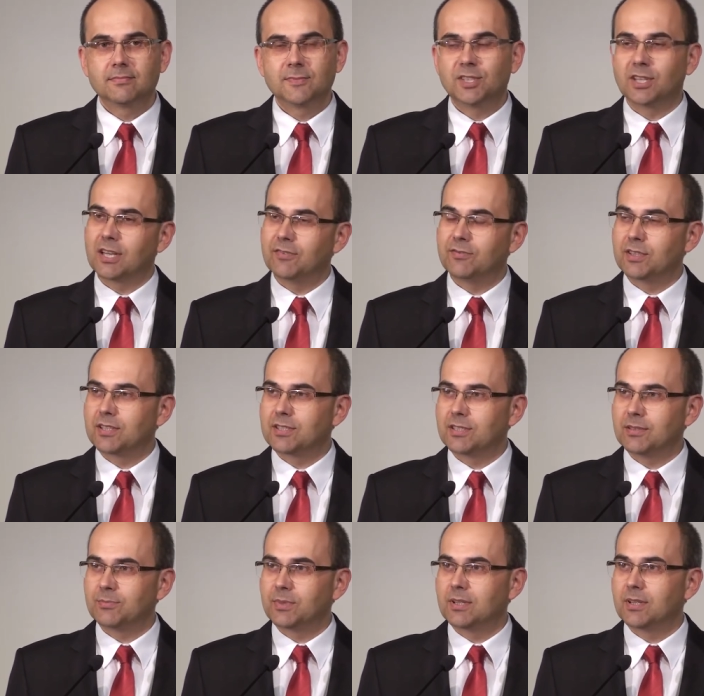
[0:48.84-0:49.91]
Ciekawy
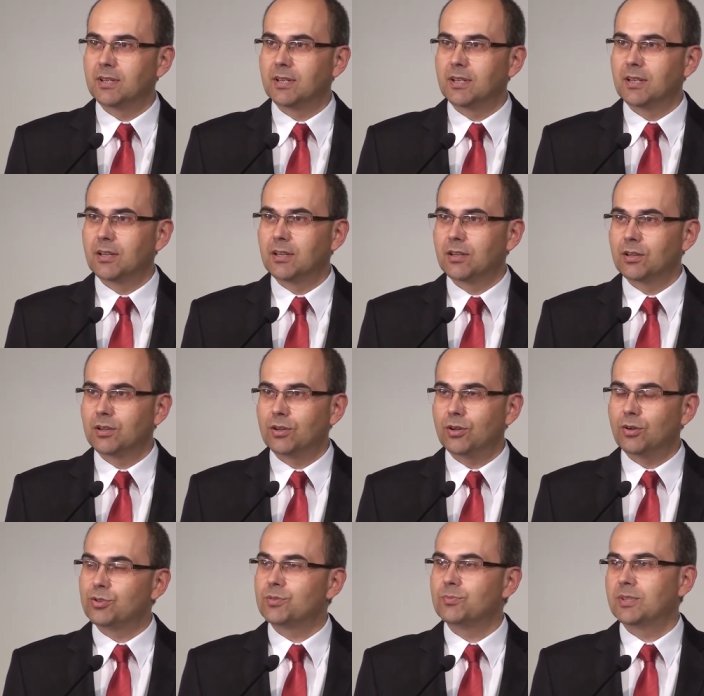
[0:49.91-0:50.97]
jestem,
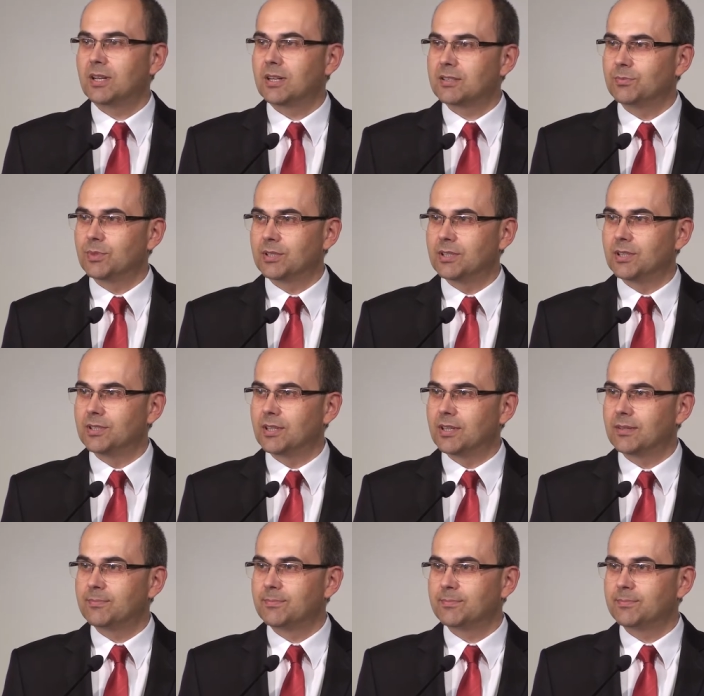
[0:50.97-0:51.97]
o czym teraz myślicie.